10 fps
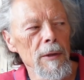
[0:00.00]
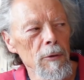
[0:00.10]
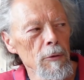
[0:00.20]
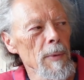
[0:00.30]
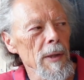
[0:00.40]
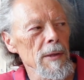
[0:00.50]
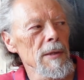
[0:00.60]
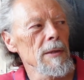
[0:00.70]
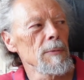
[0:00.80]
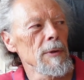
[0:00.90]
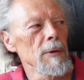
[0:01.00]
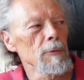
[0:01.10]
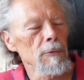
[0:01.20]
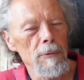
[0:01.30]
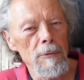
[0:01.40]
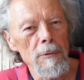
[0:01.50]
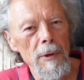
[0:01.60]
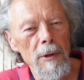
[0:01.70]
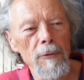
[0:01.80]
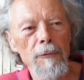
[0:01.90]
Le marxisme, dit-on euh,
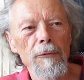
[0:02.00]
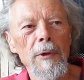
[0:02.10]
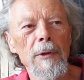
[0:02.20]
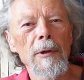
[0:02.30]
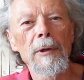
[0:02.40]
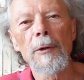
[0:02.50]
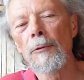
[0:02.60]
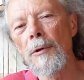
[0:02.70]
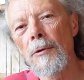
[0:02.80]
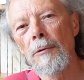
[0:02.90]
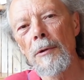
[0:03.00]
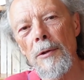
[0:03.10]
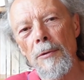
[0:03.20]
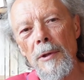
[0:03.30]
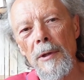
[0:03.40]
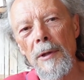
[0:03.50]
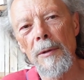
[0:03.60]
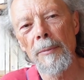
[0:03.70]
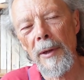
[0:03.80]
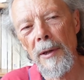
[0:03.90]
quelquefois, dans les conditions de la société
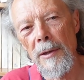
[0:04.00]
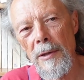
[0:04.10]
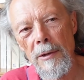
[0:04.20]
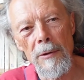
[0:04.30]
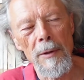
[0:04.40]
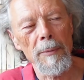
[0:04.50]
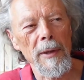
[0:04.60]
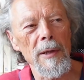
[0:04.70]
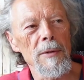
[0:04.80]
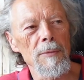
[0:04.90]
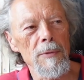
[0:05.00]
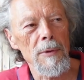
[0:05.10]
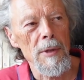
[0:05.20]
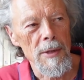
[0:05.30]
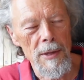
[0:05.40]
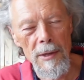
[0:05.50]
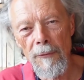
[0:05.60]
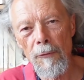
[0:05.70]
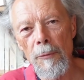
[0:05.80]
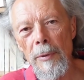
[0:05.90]
impérialiste. L'impérialisme s'est
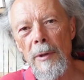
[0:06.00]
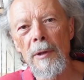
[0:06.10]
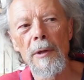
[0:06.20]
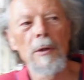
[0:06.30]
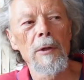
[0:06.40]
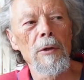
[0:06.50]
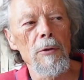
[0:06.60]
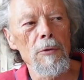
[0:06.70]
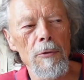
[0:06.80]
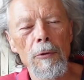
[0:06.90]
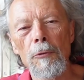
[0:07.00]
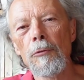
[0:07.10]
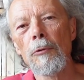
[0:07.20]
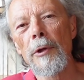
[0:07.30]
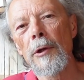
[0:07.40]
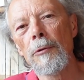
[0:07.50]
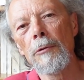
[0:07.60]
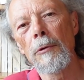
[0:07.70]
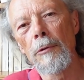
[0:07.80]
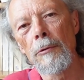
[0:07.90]
développé surtout au
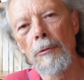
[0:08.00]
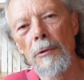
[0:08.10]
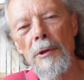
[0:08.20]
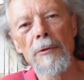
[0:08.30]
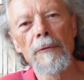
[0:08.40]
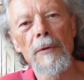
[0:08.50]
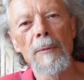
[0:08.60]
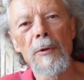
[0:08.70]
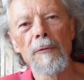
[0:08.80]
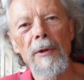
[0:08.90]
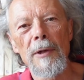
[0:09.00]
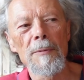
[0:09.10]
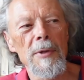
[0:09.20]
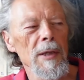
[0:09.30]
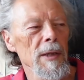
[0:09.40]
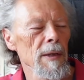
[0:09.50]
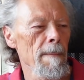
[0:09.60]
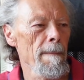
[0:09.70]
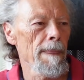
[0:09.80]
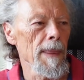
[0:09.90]
décours du 19e et du 20e siècle,
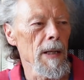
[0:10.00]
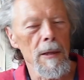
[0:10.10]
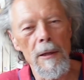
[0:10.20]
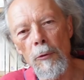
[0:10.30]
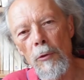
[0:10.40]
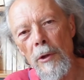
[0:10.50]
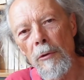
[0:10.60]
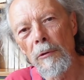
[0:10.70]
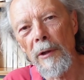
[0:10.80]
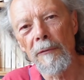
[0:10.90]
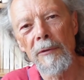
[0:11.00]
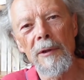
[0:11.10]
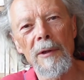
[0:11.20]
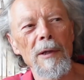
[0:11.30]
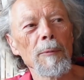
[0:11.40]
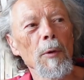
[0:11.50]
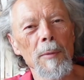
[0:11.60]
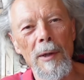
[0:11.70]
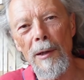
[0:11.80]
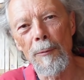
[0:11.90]
et il a donné lieu très vite à la
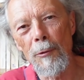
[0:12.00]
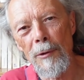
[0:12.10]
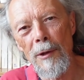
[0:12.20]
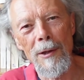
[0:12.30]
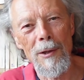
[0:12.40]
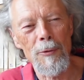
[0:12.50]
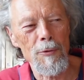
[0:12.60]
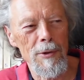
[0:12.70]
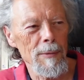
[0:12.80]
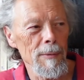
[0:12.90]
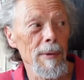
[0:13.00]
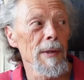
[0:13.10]
Première Guerre mondiale, à la Deuxième,